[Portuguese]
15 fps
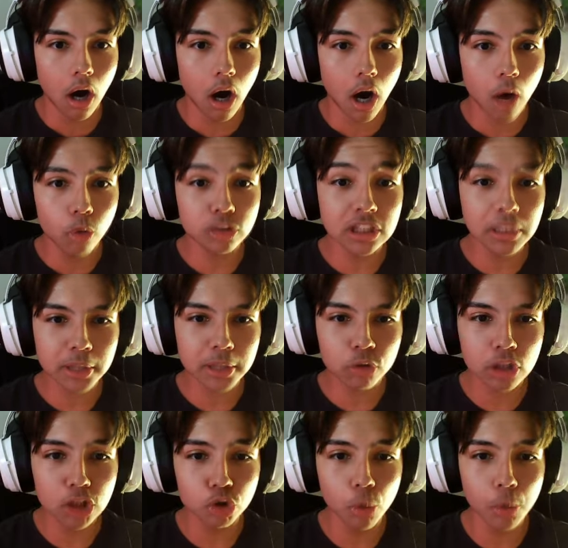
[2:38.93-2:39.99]
Os
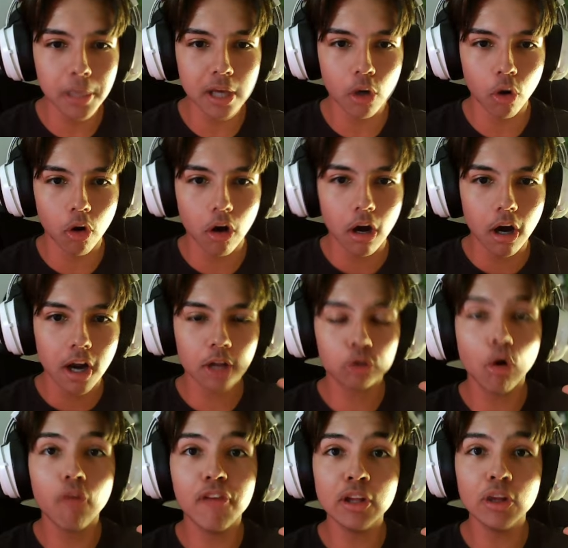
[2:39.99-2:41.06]
animatrônicos sumiram. Eu tô
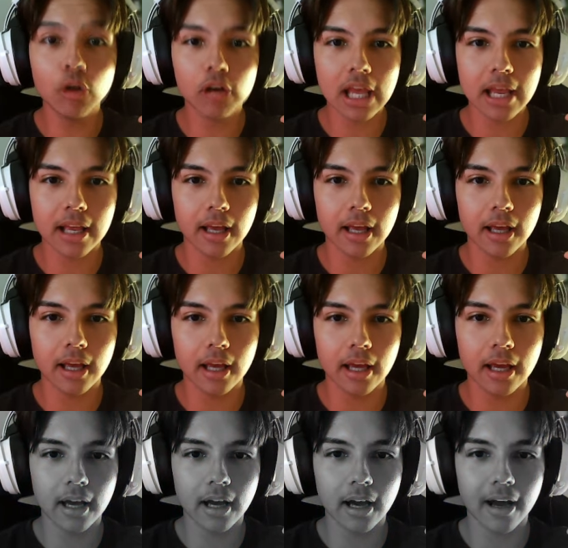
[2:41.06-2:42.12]
ouvindo alguém...
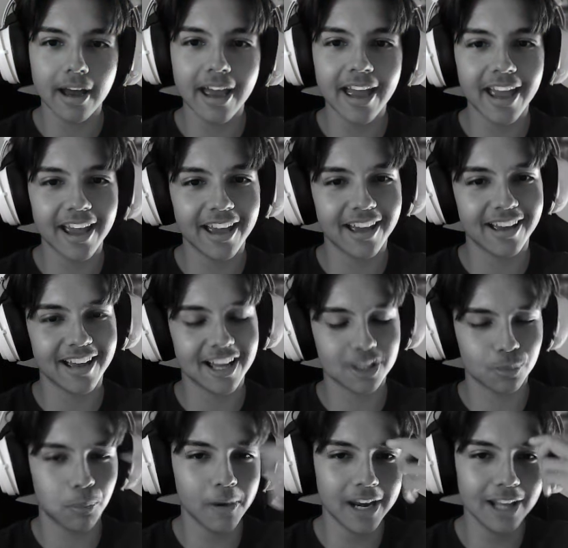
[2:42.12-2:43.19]
É, é
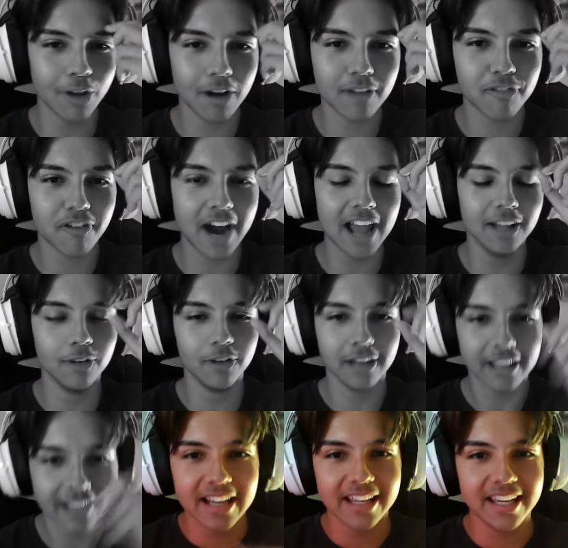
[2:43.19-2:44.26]
Springlock Fire,
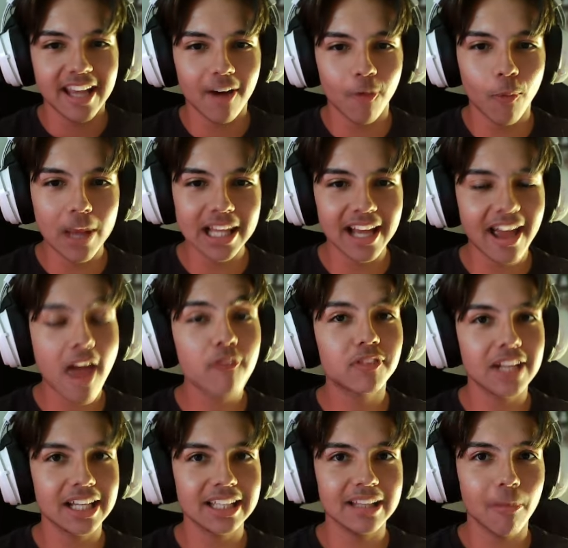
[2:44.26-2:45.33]
né? Que é o William
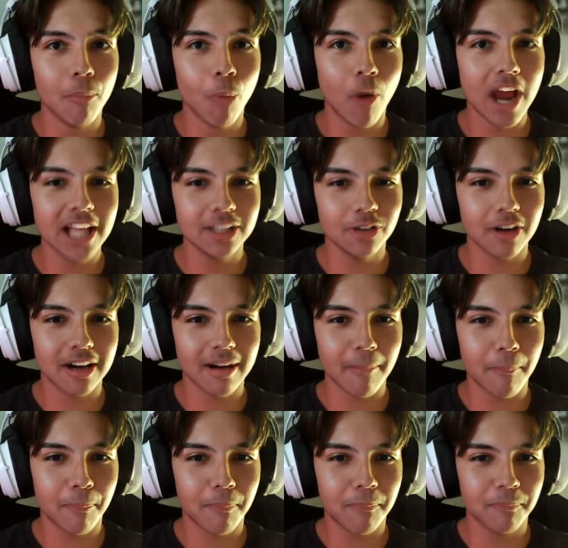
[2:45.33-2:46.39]
Afton morrendo
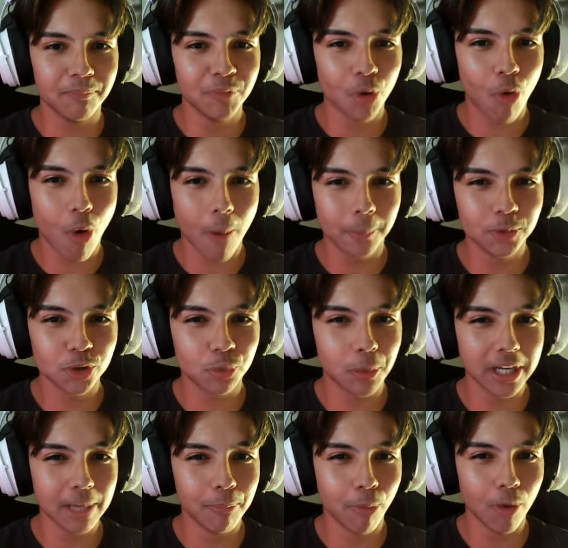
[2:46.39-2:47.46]
no corpo do Spring
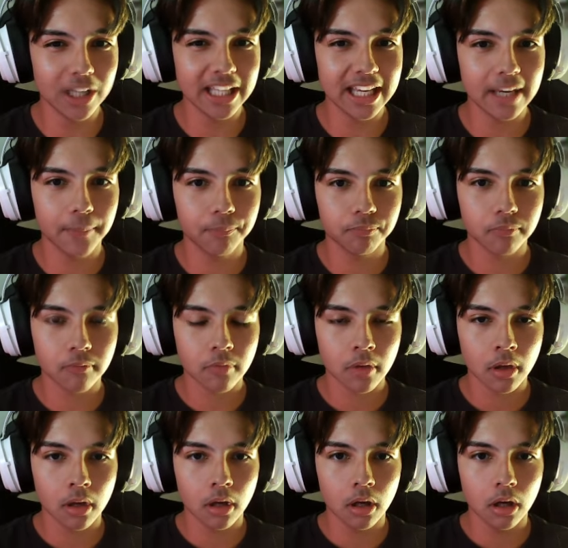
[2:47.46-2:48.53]
Bonnie.
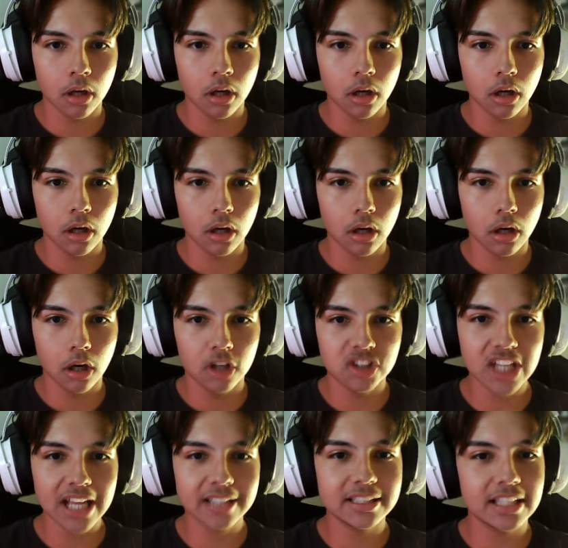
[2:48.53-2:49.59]

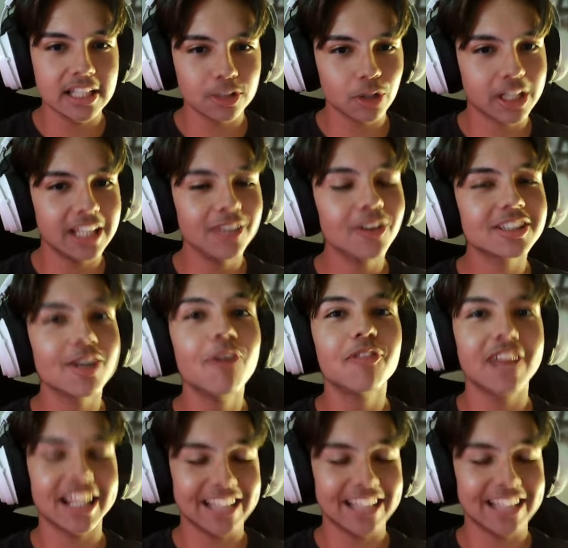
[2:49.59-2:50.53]
Gente, isso aqui, nossa, eu fiquei até